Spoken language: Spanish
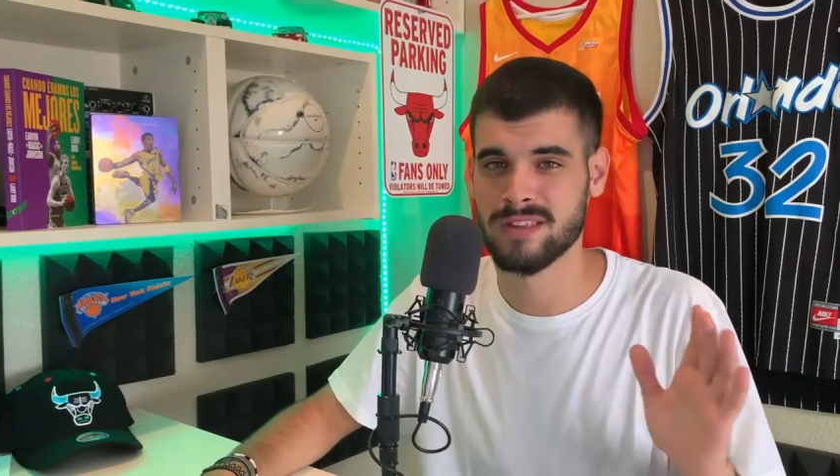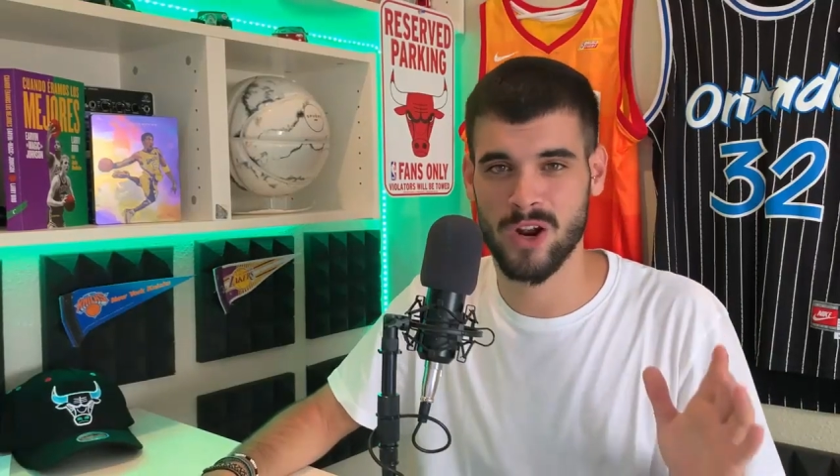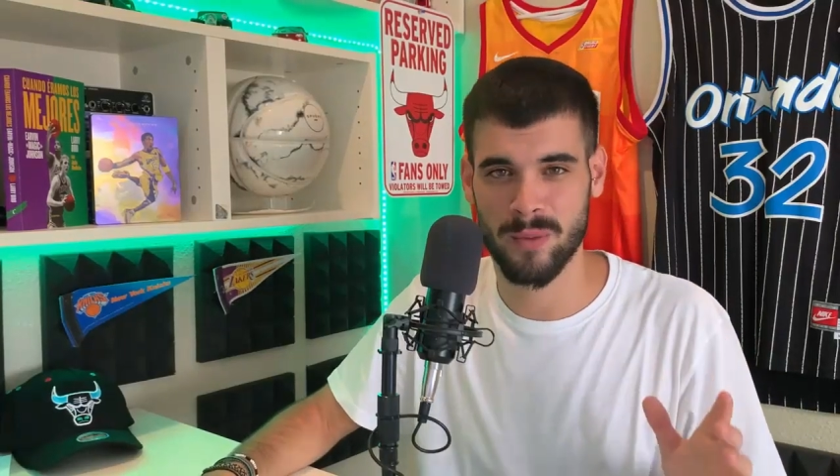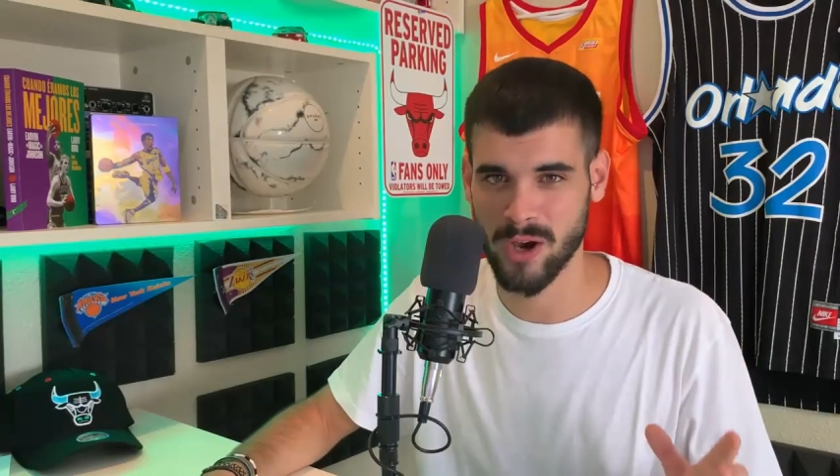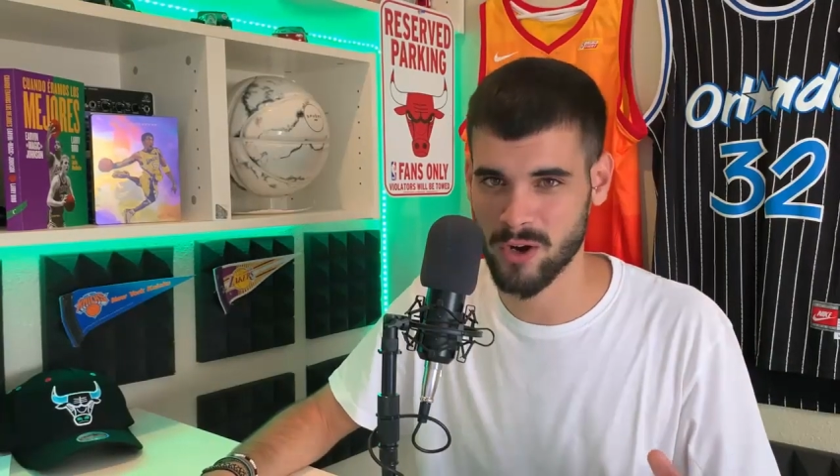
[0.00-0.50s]

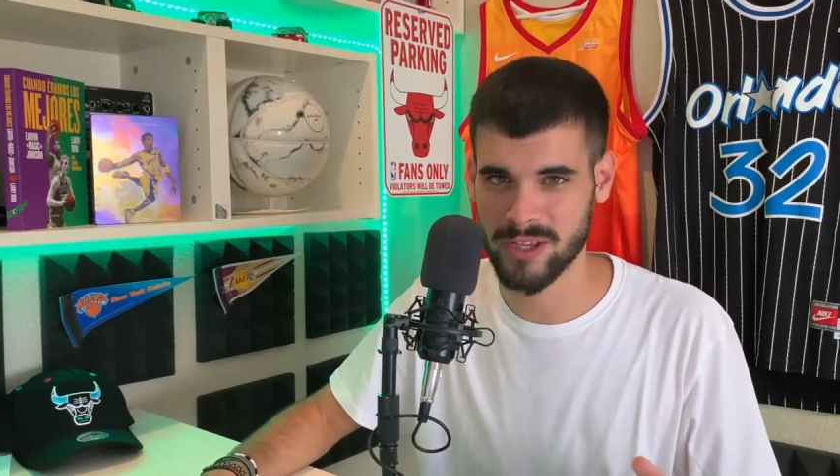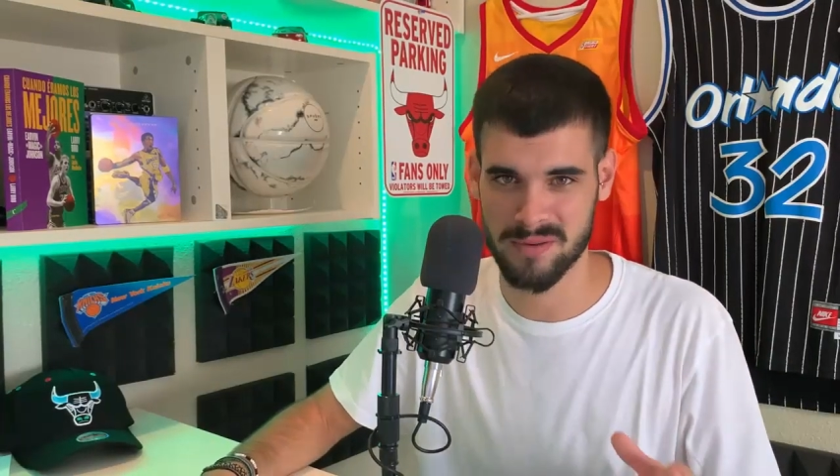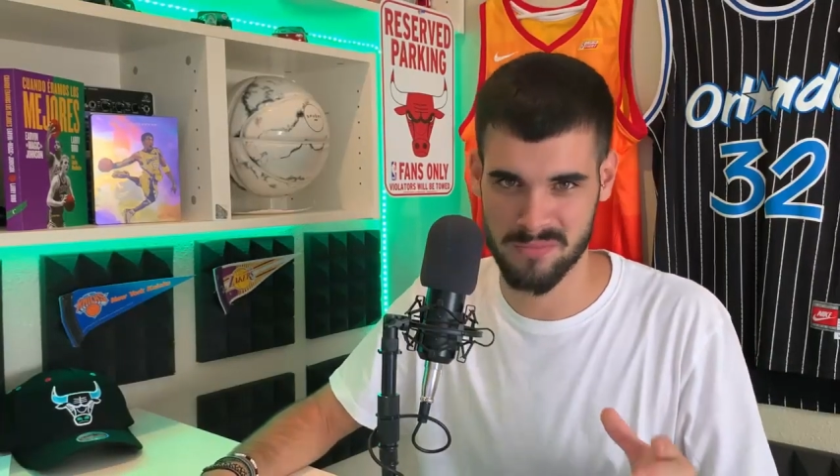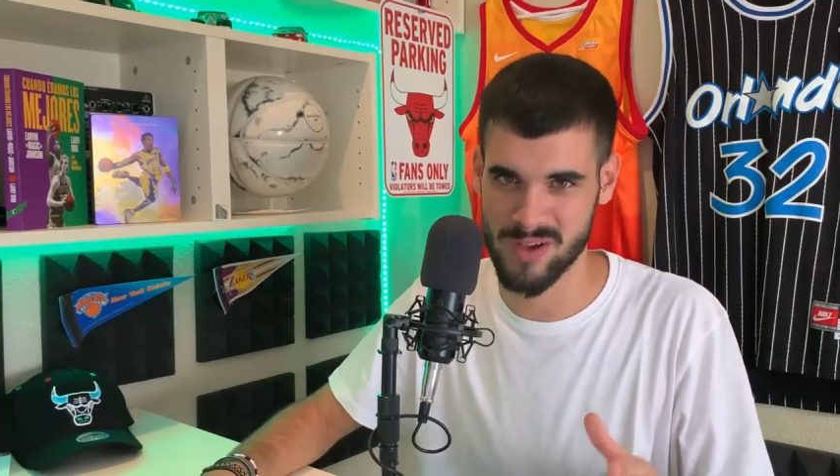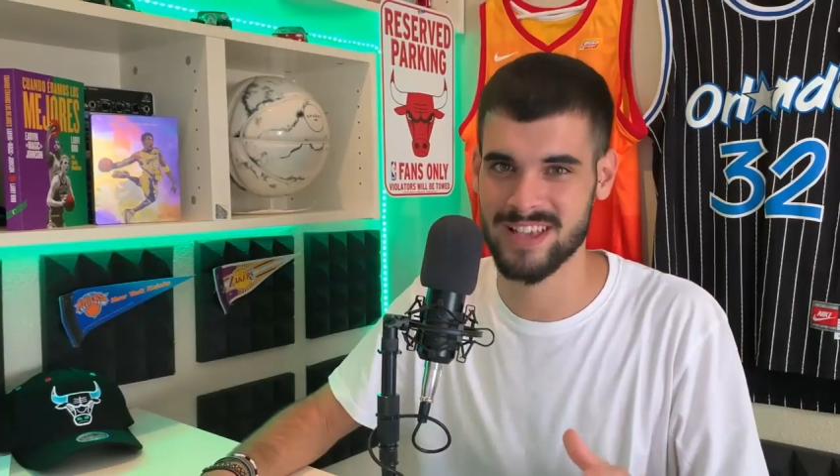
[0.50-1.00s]
de lo mejor
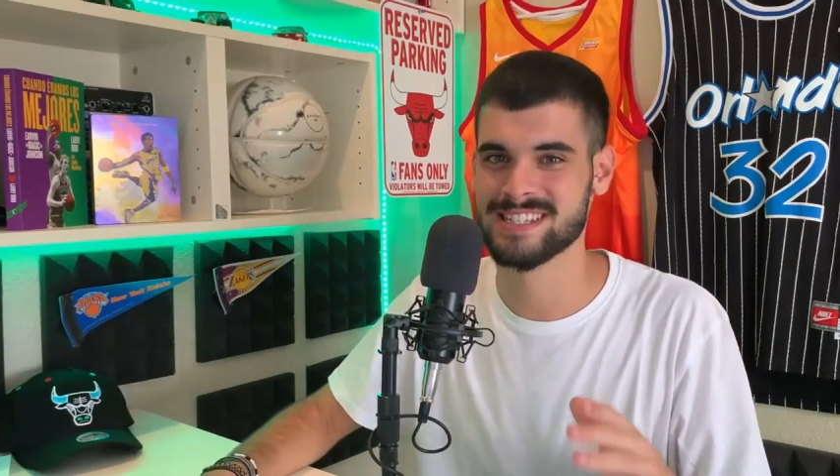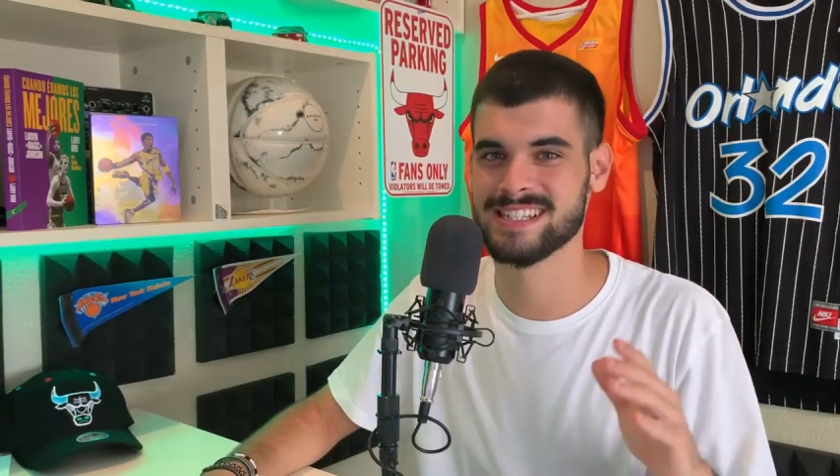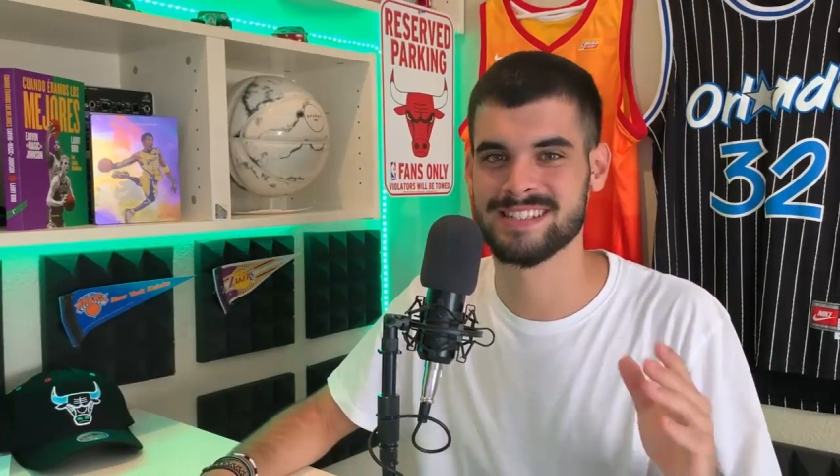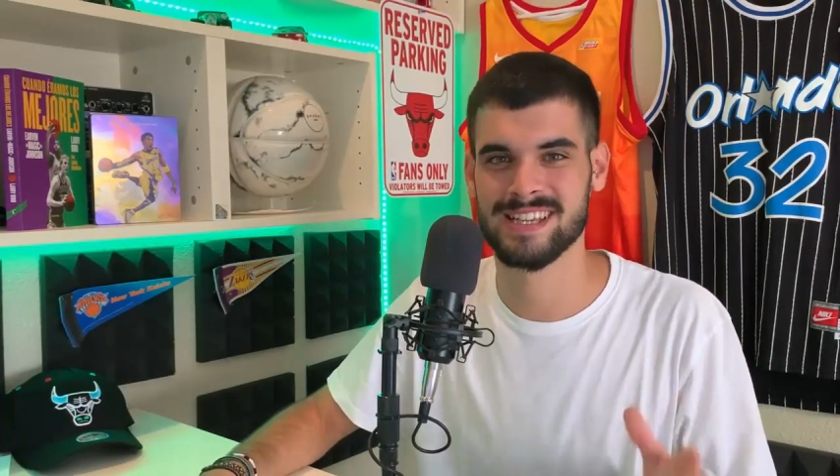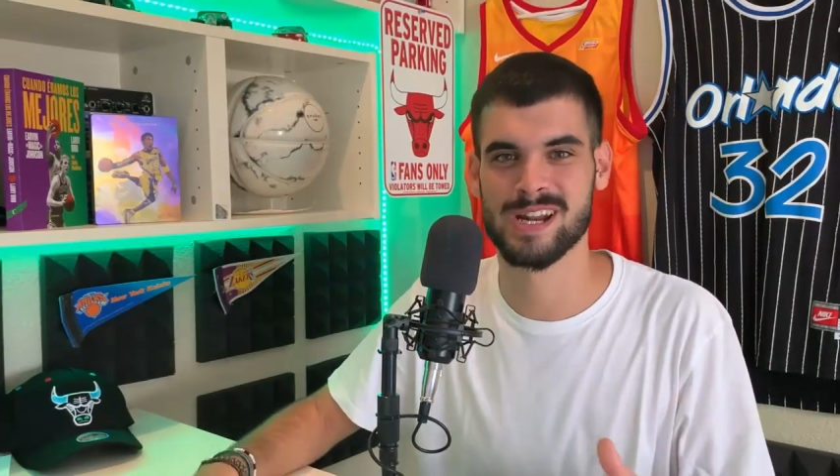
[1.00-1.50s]
que puede
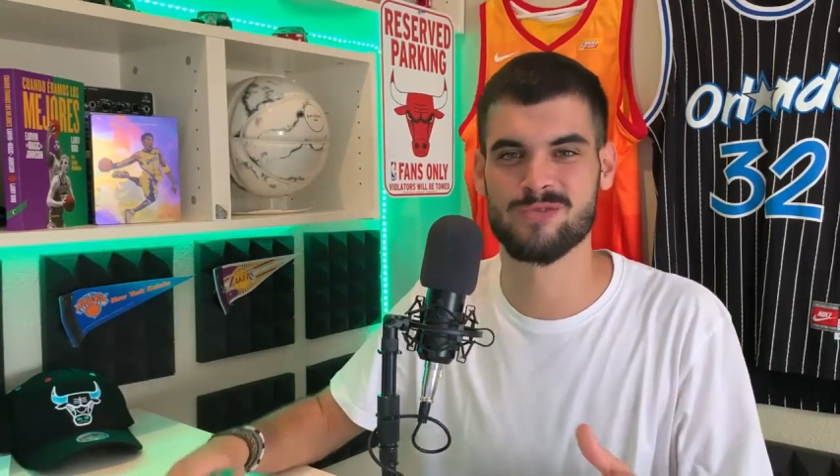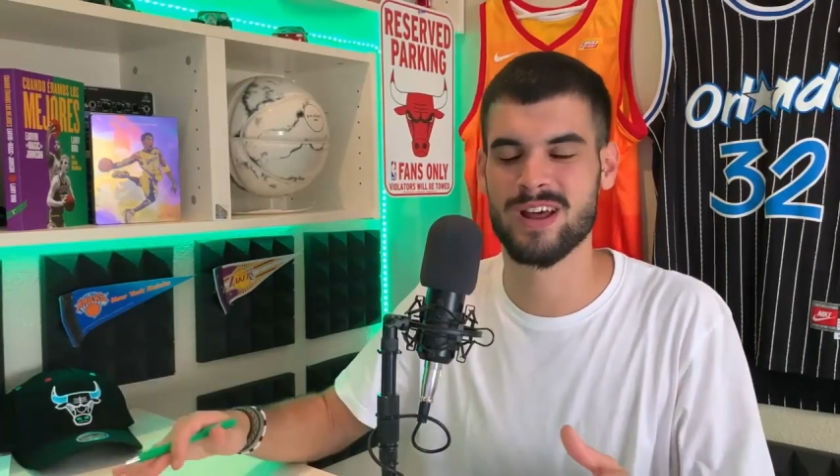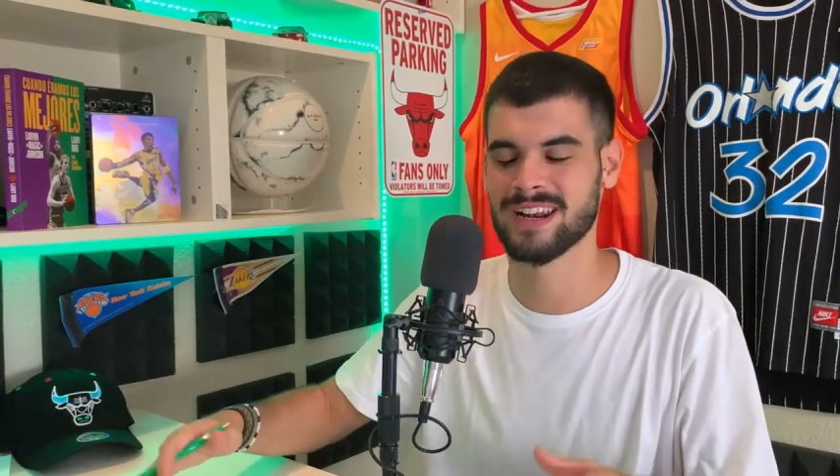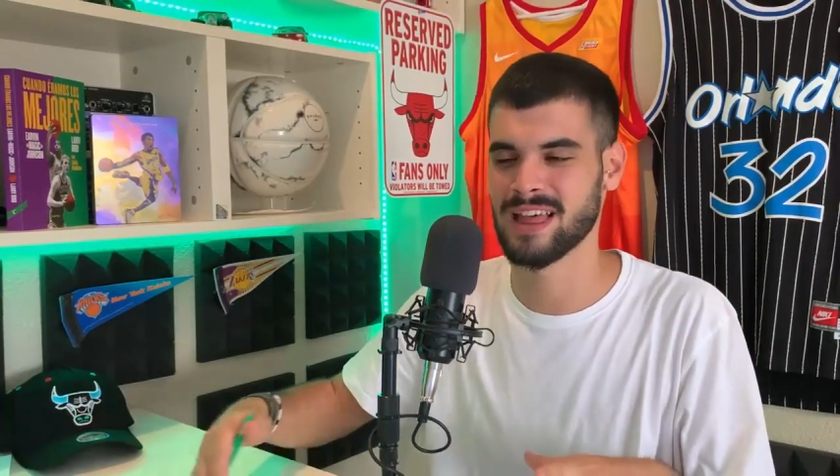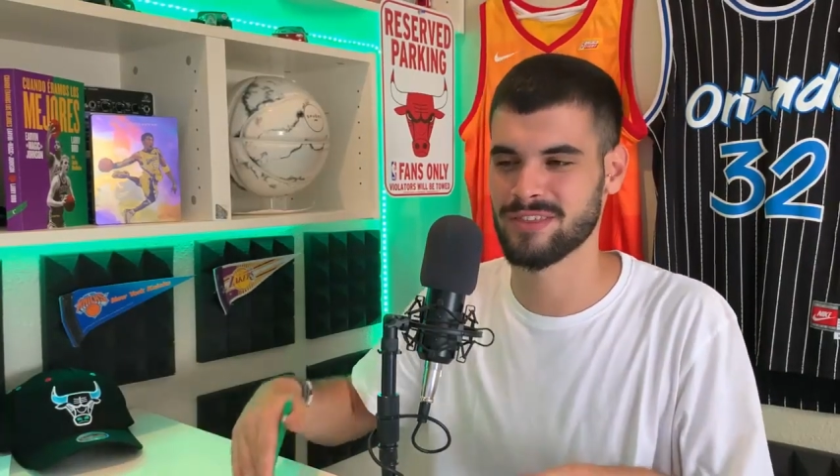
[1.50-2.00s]
existir en
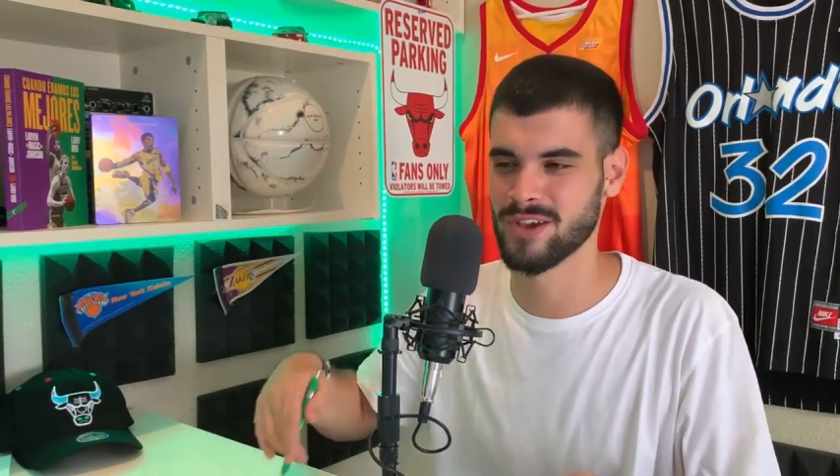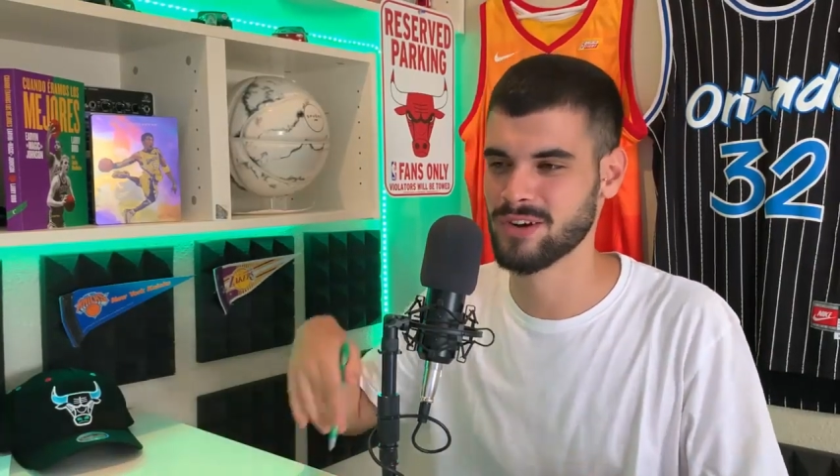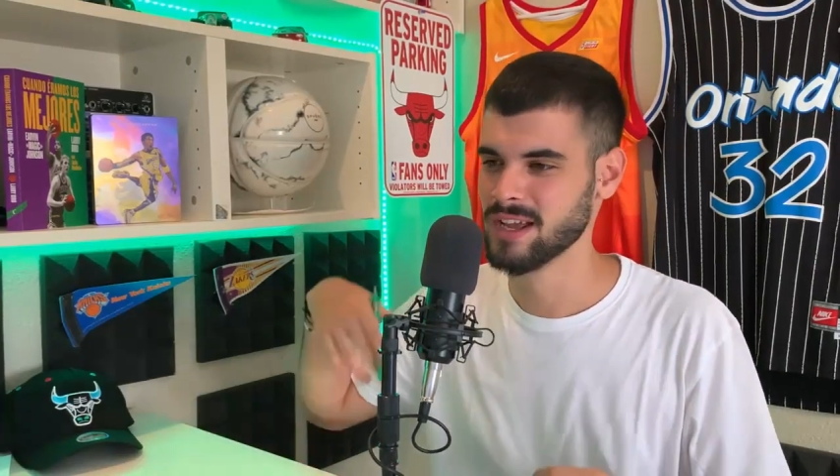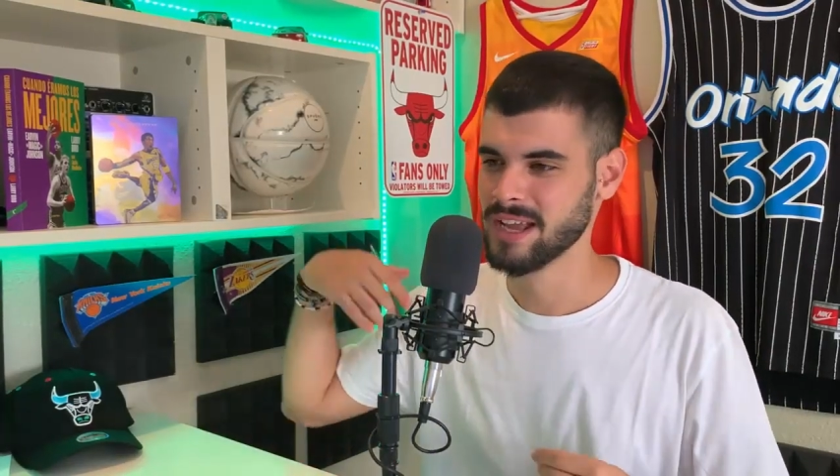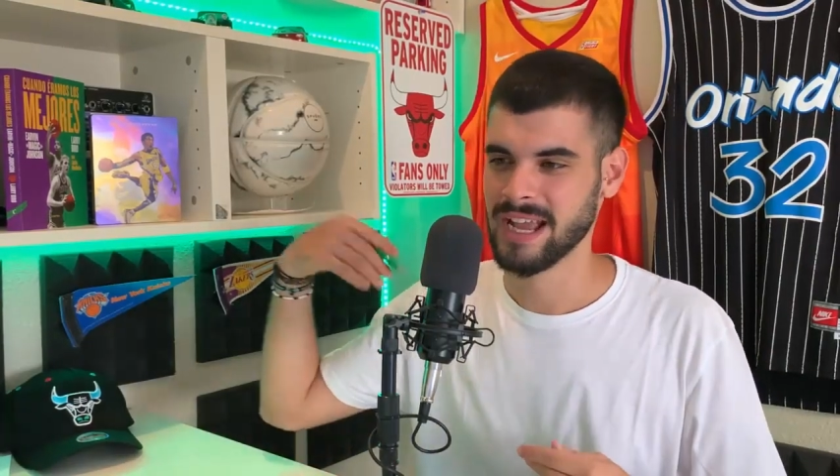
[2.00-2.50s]
una relación